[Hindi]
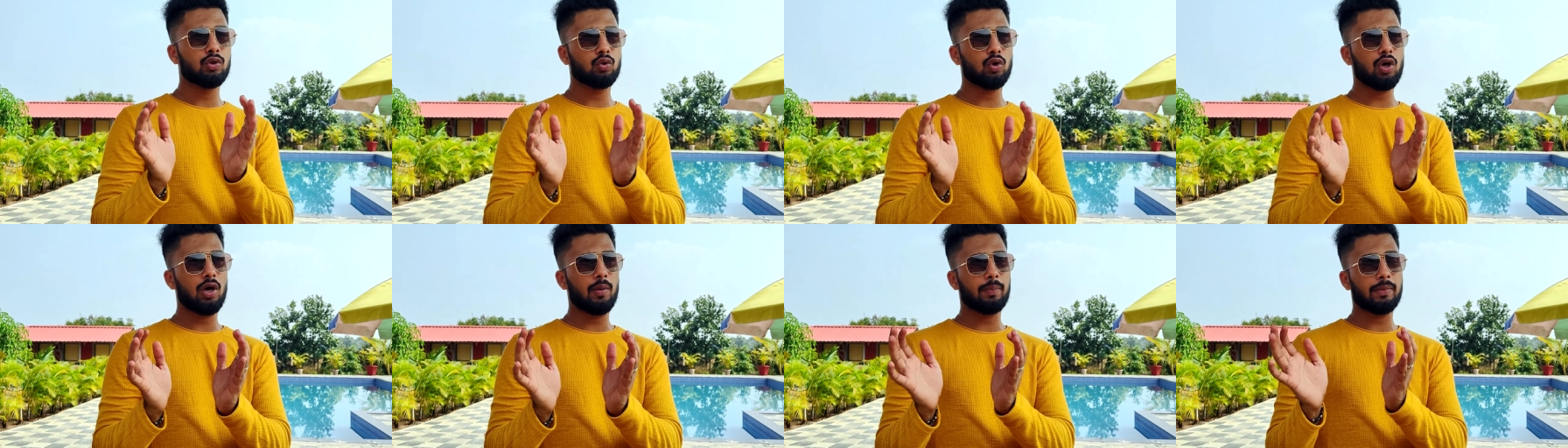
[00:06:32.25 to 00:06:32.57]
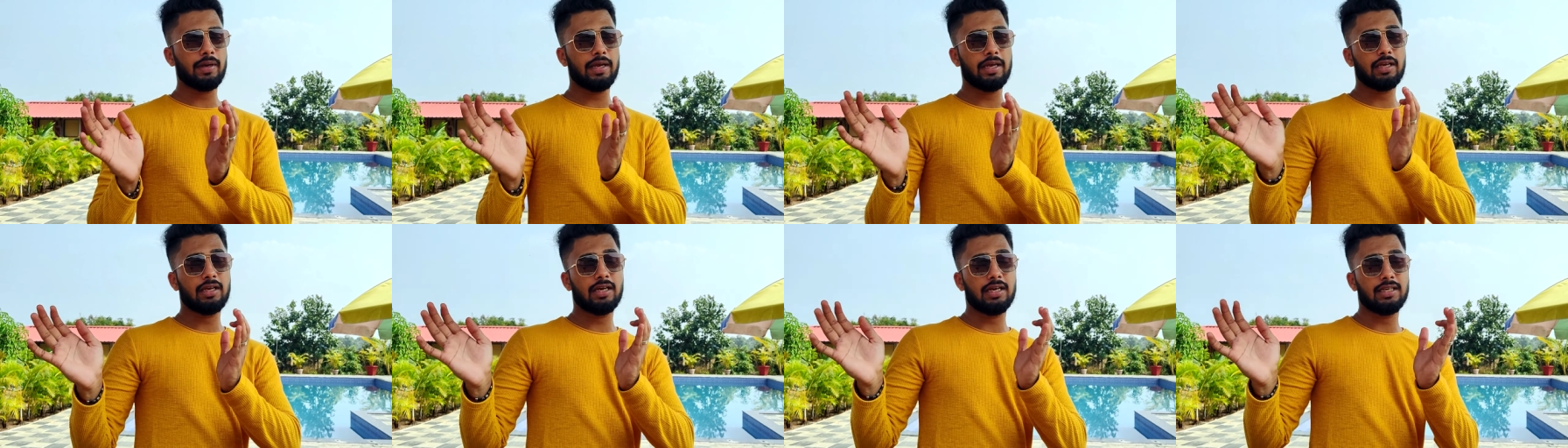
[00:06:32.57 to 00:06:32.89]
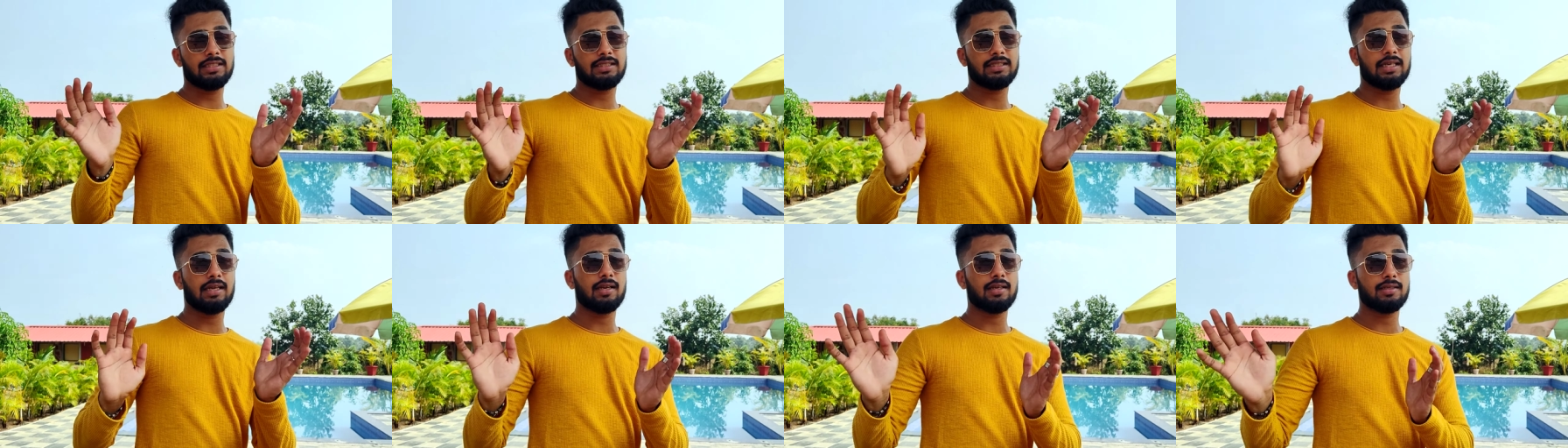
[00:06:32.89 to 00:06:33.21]
तो आपका एक
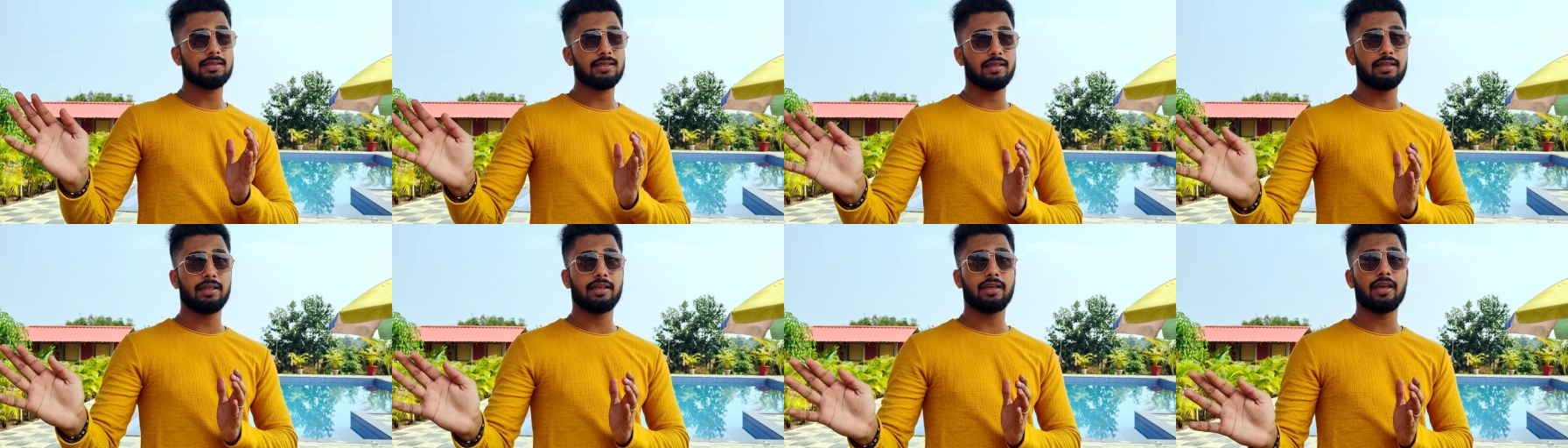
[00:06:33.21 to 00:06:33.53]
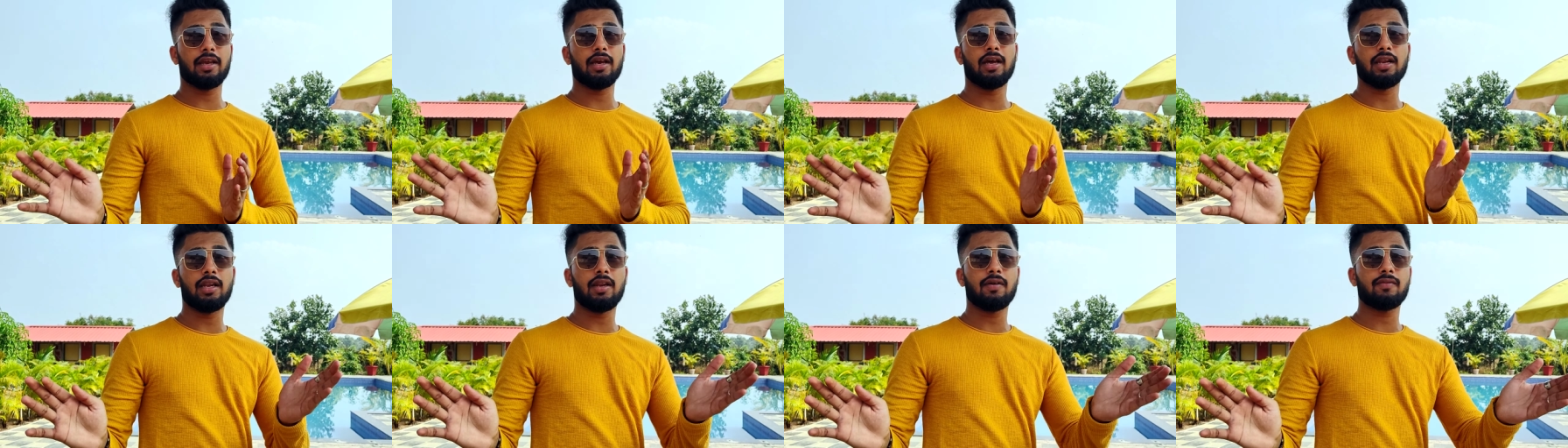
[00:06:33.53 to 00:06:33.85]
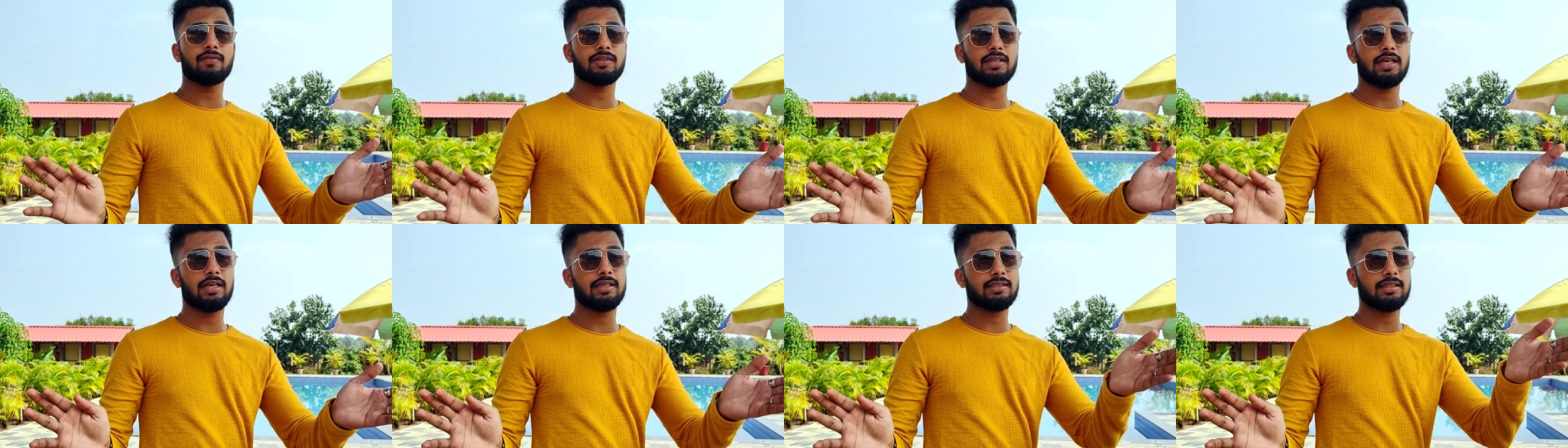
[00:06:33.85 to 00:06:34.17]
कच्चा रास्ता दिखेगा
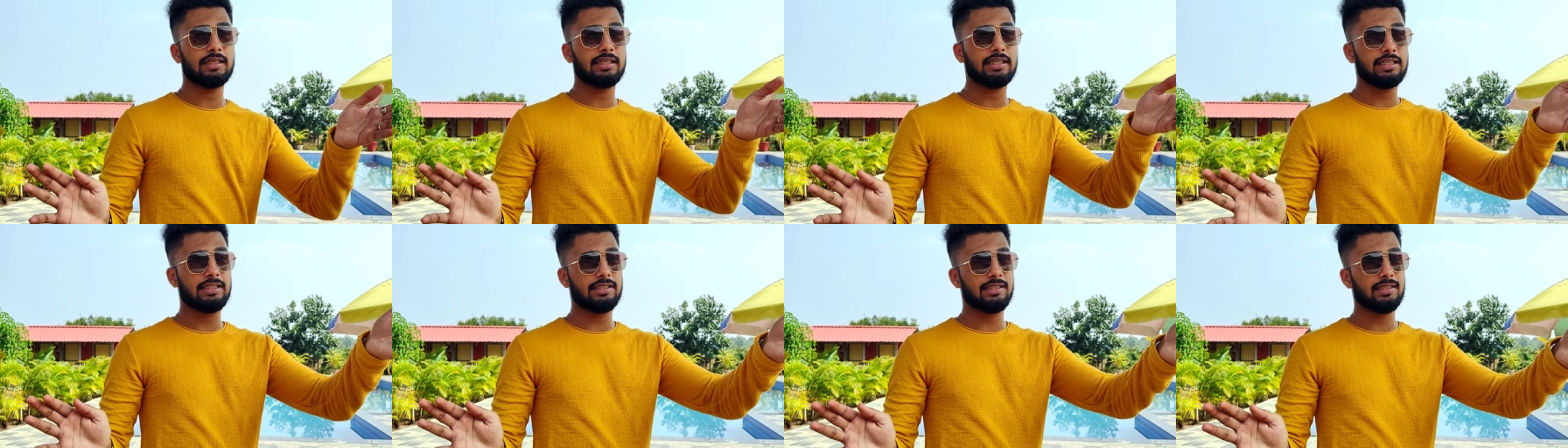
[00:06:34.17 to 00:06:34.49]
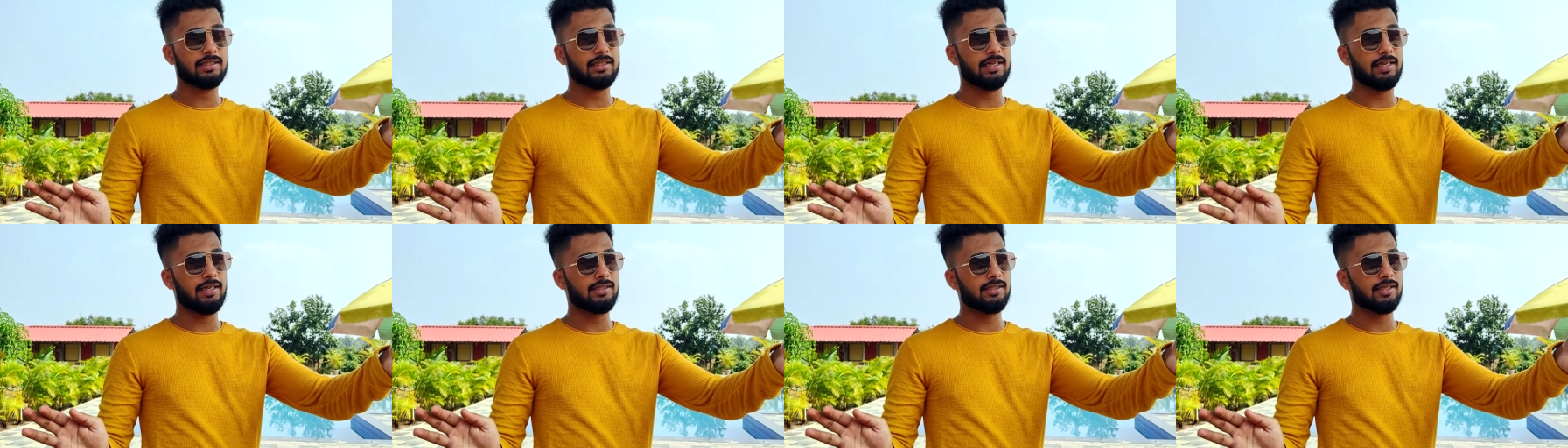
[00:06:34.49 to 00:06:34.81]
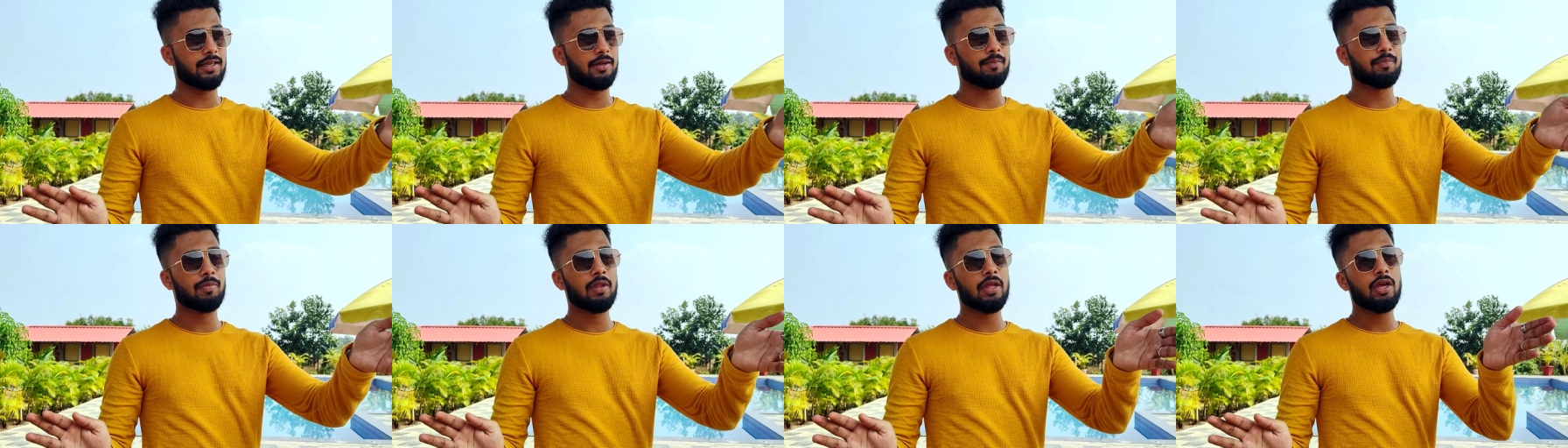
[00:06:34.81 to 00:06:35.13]
लेफ्ट साइड से नीचे साइड
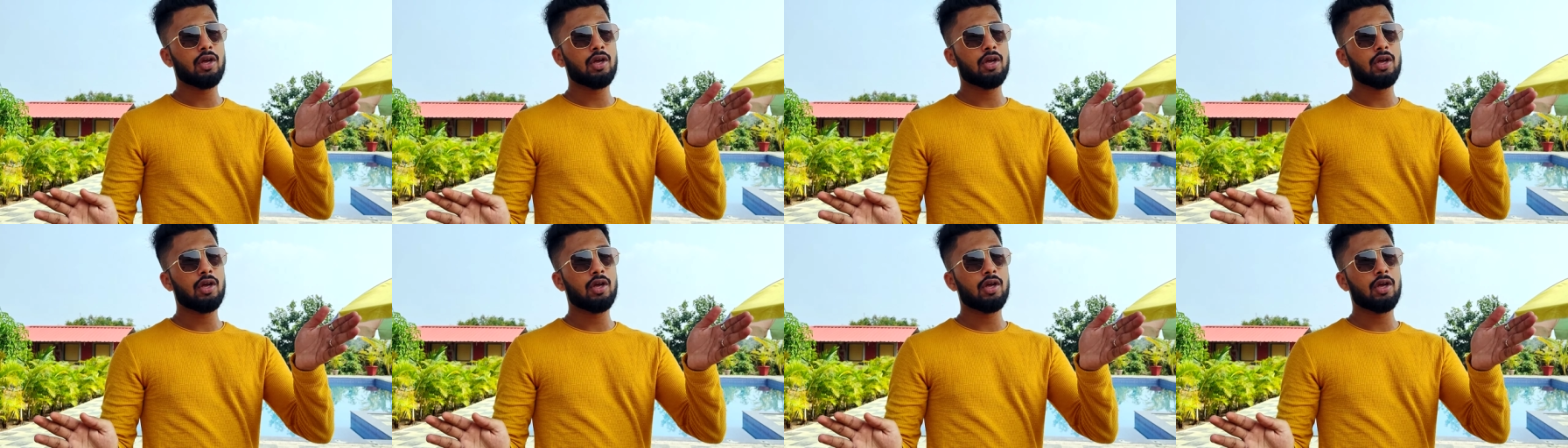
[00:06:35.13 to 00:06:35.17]
से